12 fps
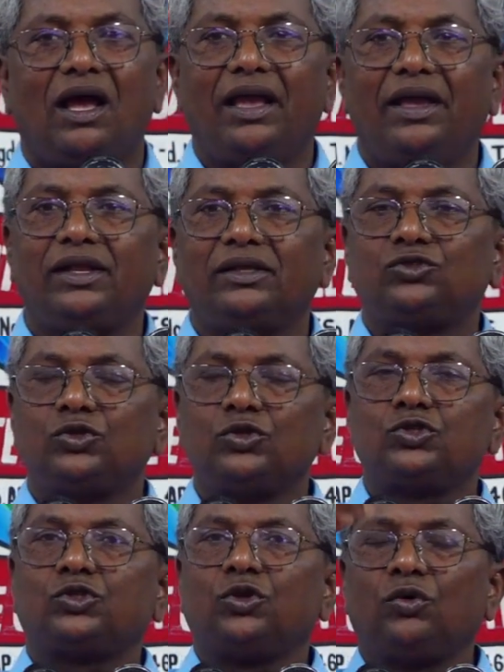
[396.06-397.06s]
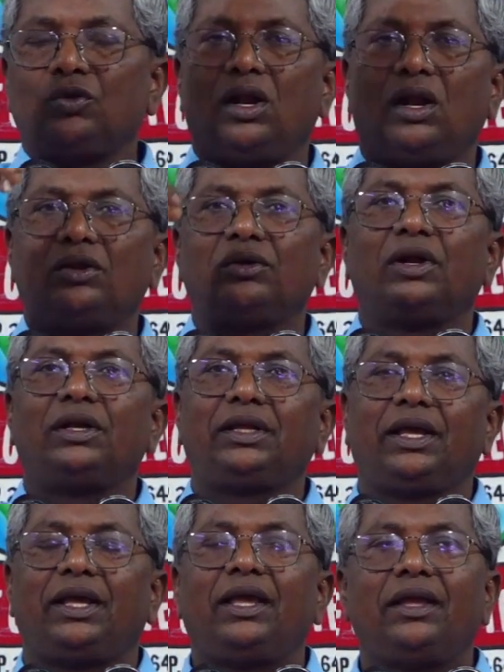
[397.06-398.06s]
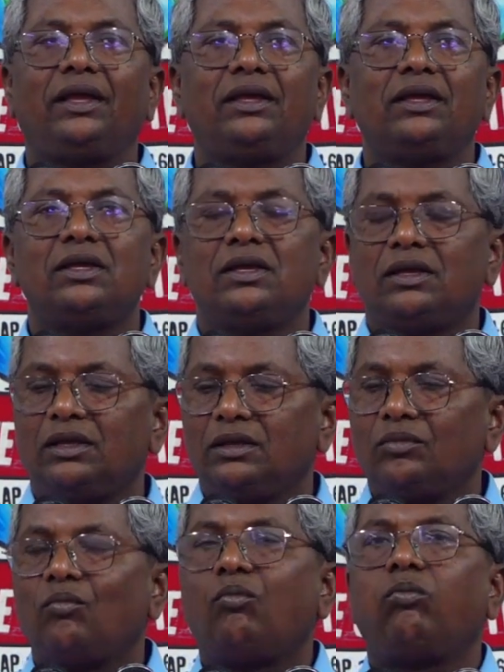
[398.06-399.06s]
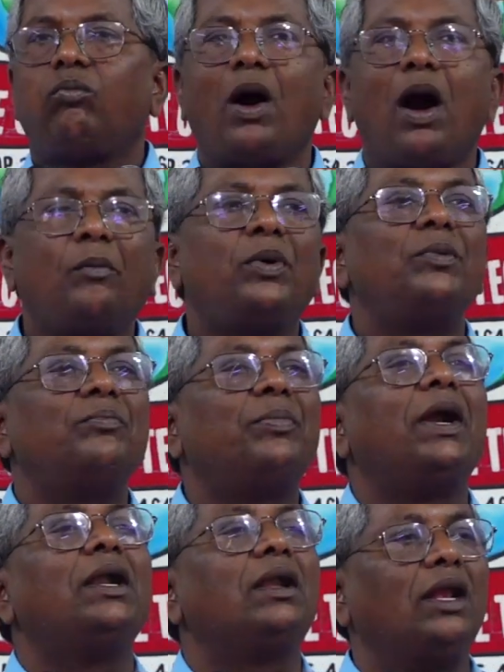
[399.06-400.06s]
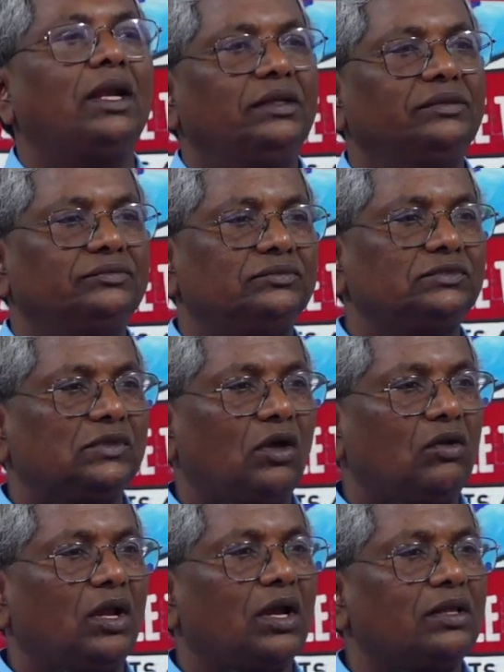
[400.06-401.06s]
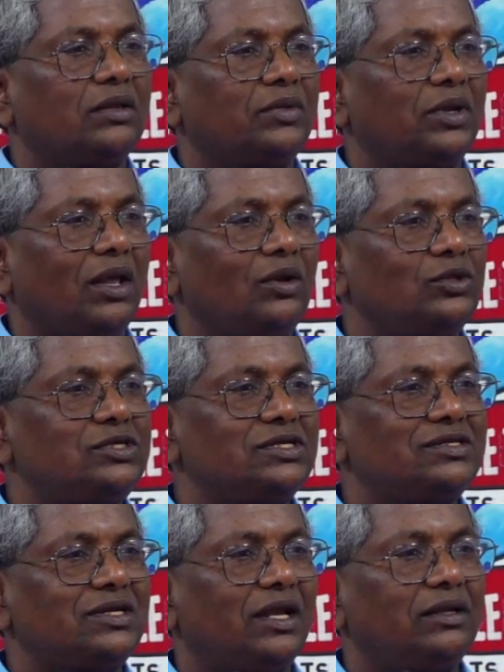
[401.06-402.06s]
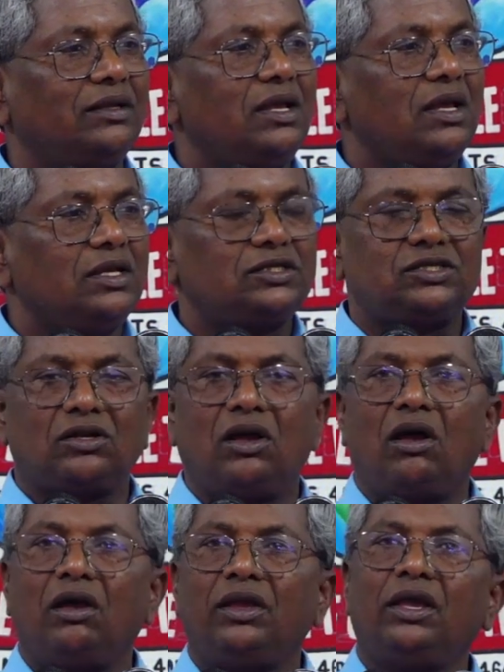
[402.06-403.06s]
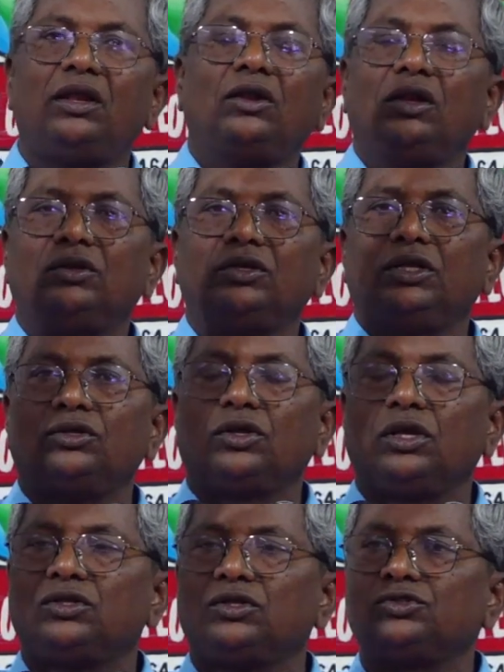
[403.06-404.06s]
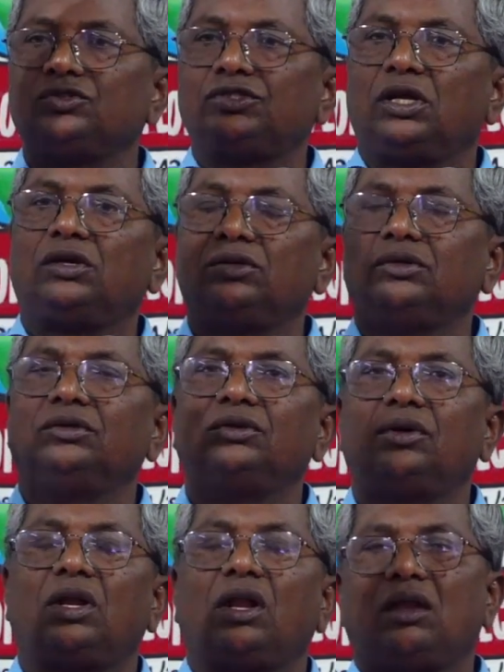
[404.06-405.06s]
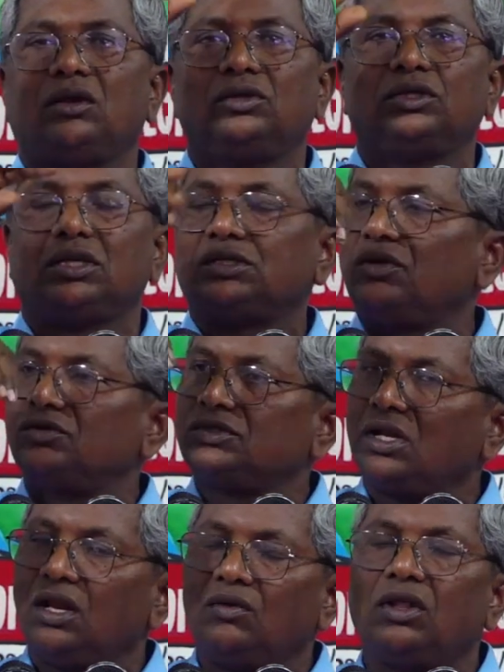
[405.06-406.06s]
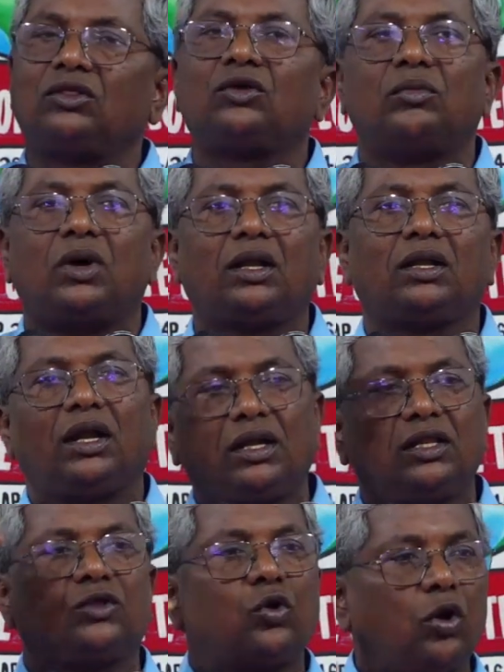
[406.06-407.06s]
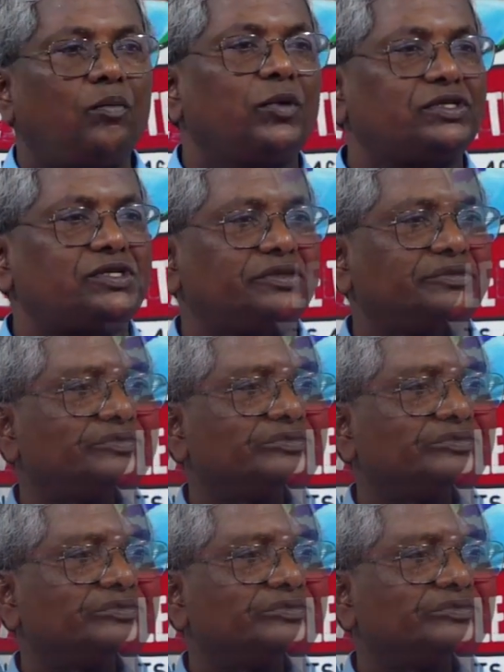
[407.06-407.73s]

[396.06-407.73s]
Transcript: ఆయన చూస్తూ ఉన్నాడు అంటే పాపం పండాలి అవునా కదా మీరు ఆలోచించాలి ఇస్రాయేలులను ఎందుకు ఎదురు చూశాడు ఒక నాలుగు వందల సంవత్సరాలు వాళ్ళతో మాట్లాడలేదు కోపం వచ్చి